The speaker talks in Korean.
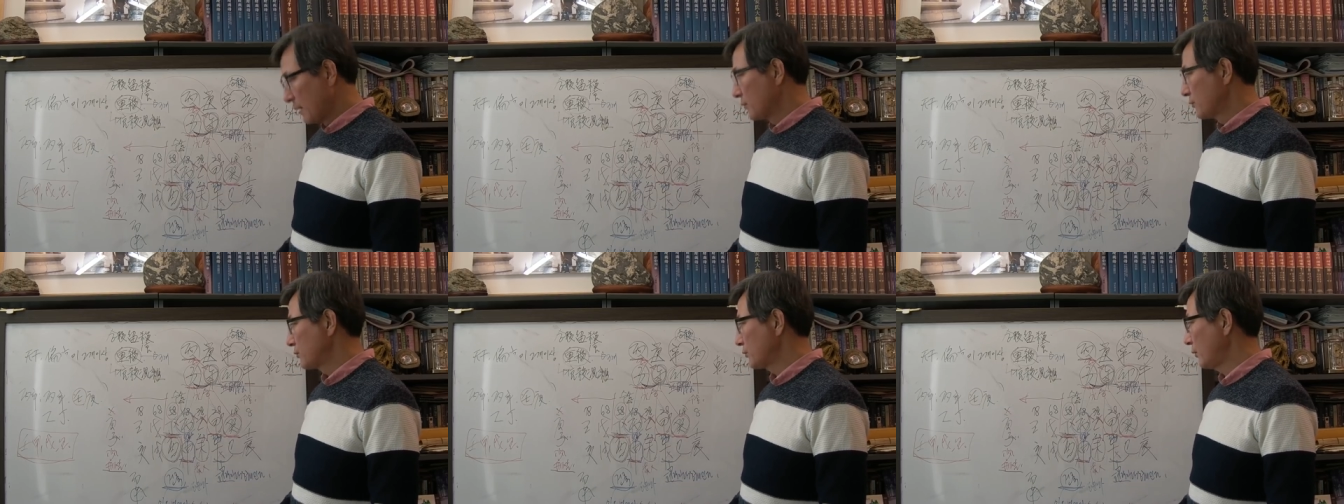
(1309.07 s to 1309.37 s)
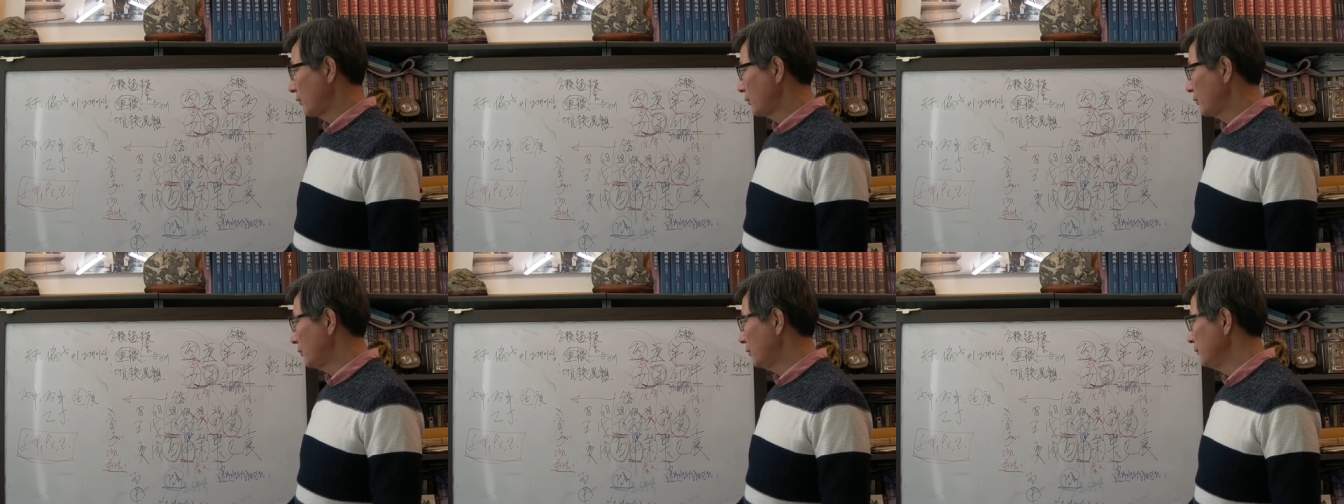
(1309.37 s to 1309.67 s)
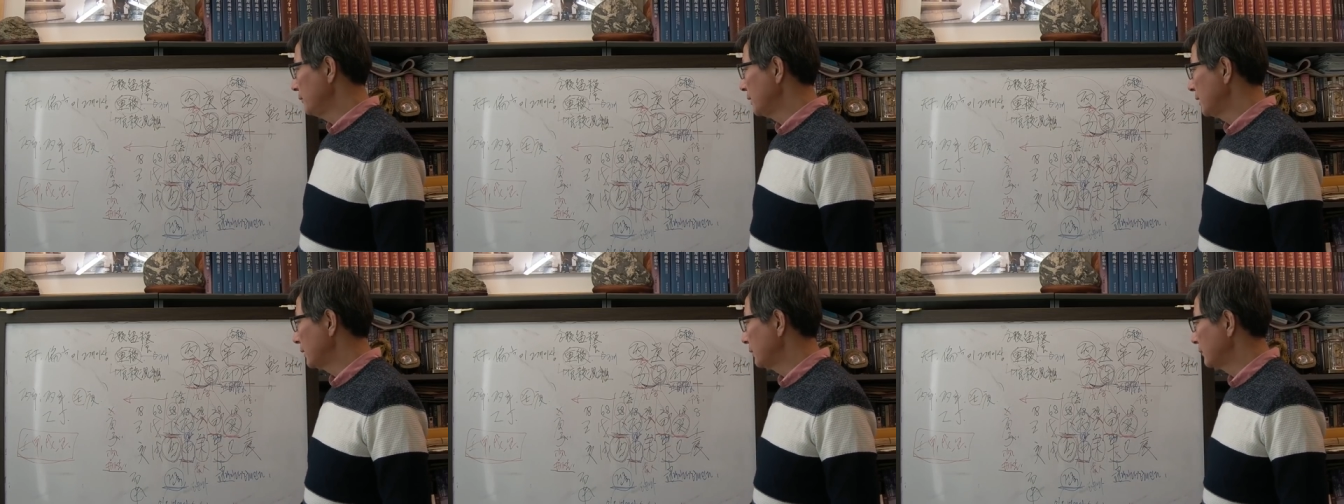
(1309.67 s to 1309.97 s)

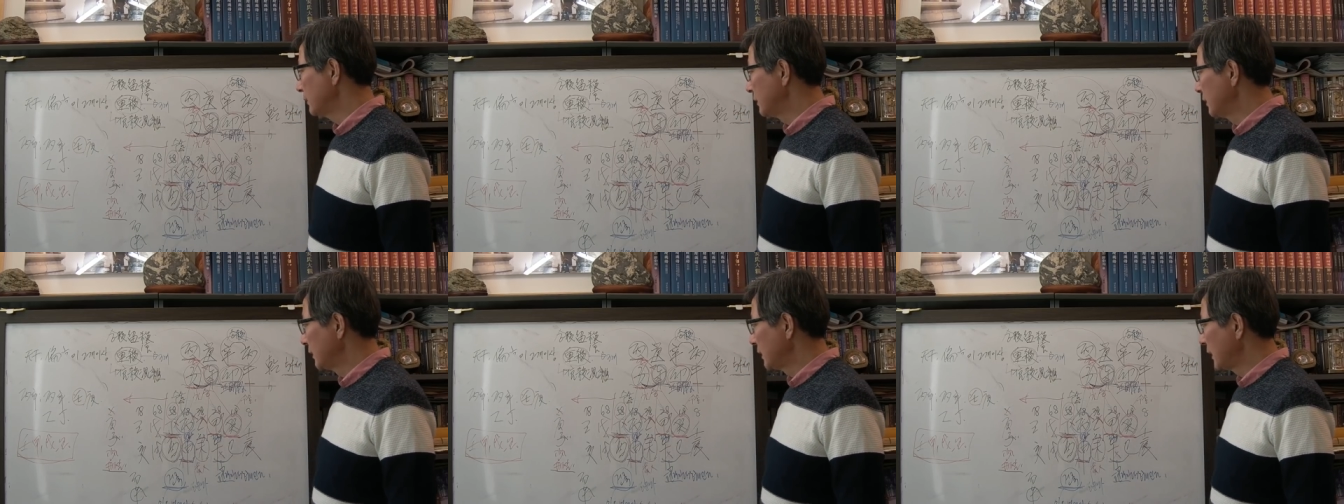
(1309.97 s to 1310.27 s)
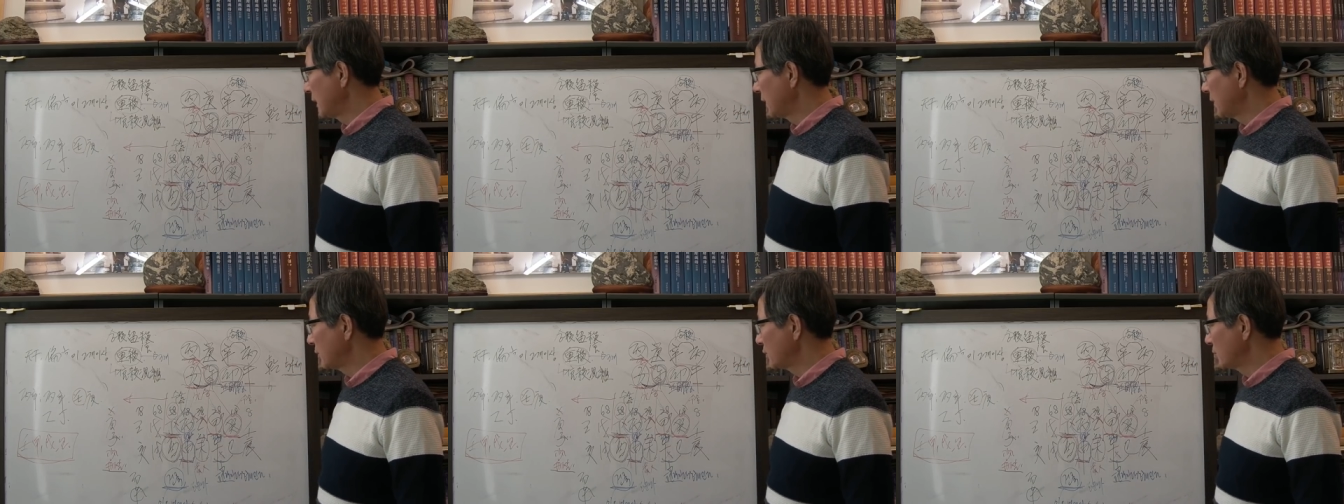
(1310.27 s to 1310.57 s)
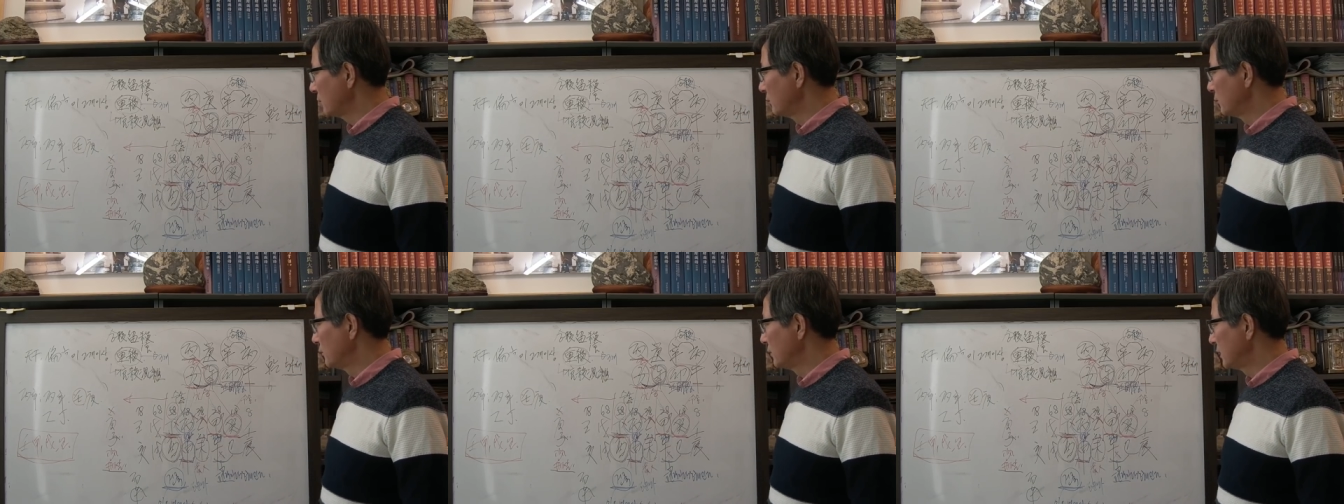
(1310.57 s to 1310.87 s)
조금이라도 건강에
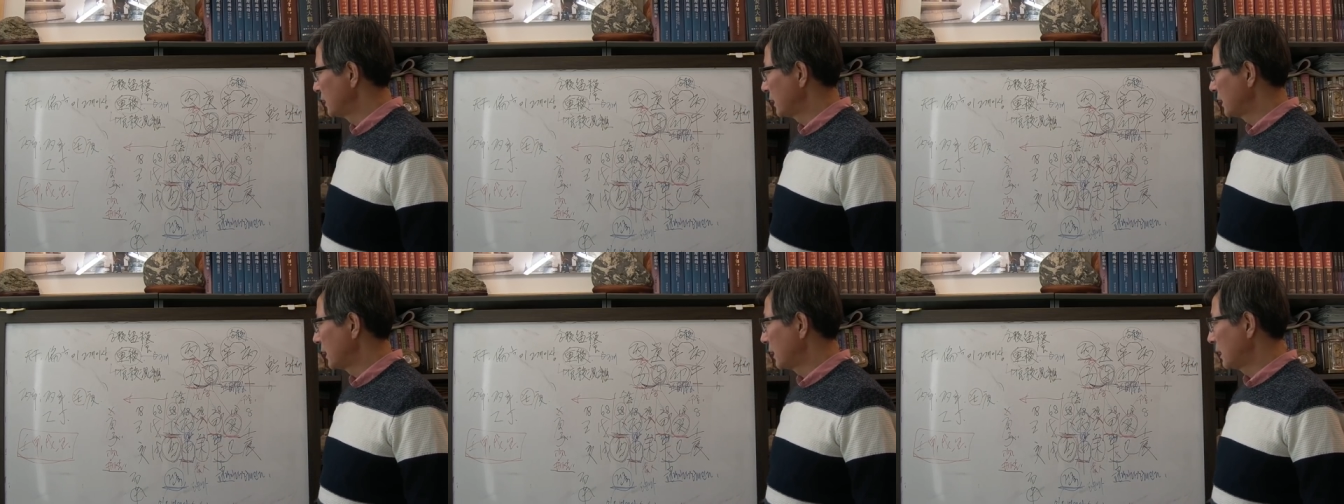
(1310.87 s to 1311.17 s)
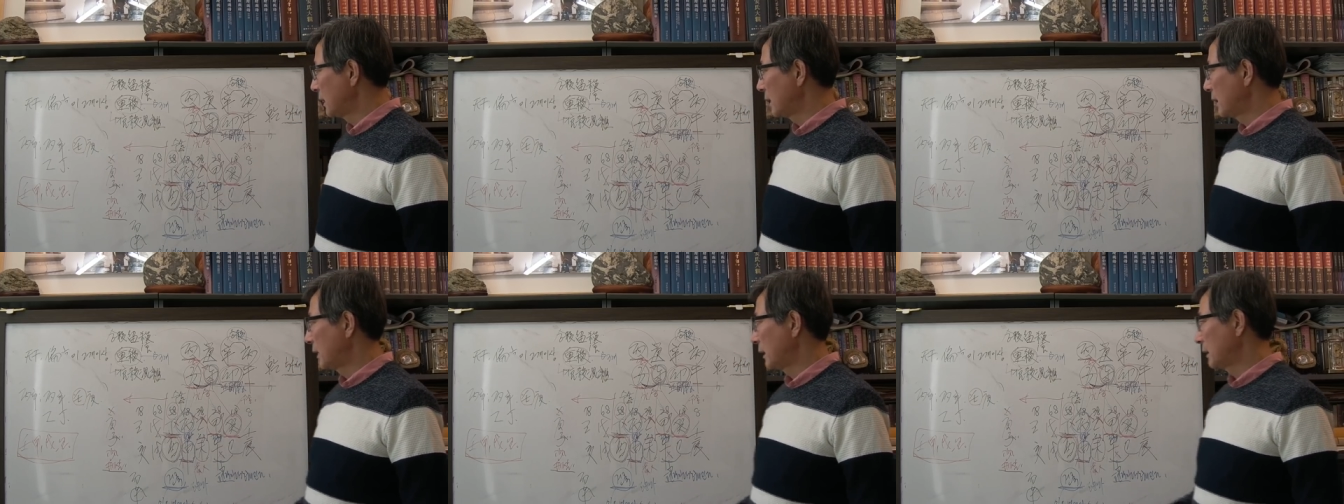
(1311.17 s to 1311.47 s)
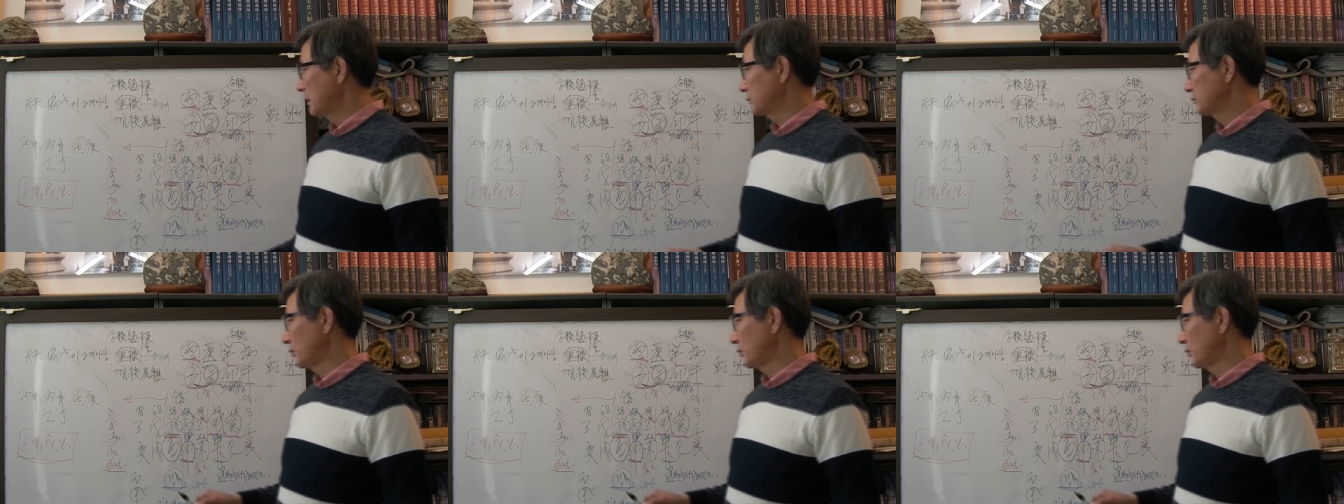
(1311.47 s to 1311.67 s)
좀 문제가